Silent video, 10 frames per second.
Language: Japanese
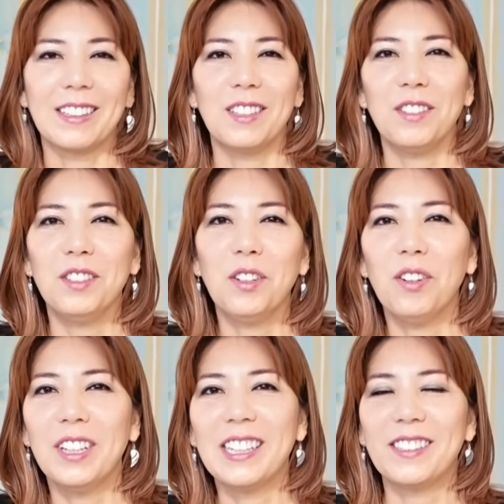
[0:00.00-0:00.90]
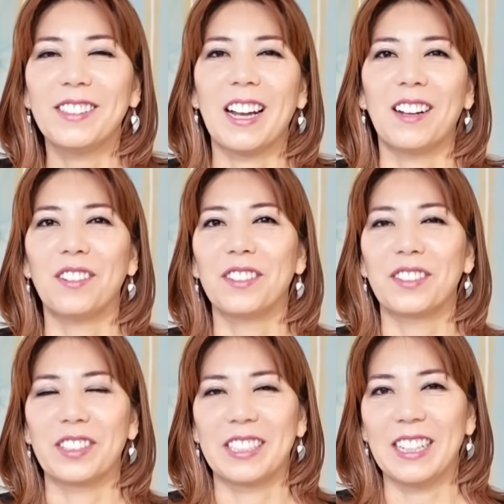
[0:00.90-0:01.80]
有能な人であろう
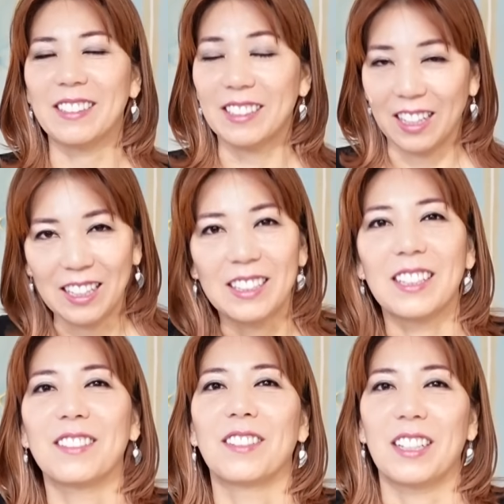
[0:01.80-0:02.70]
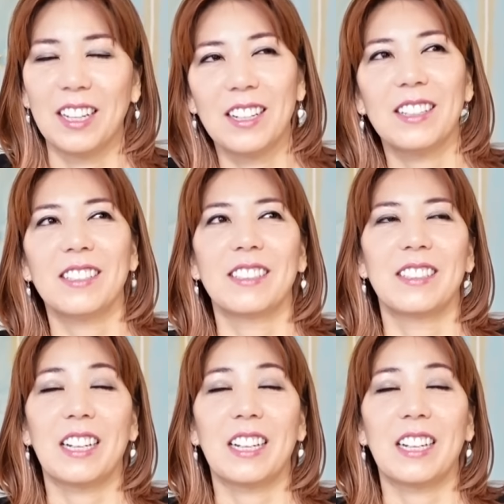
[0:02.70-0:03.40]
としなくていいっていうのかな、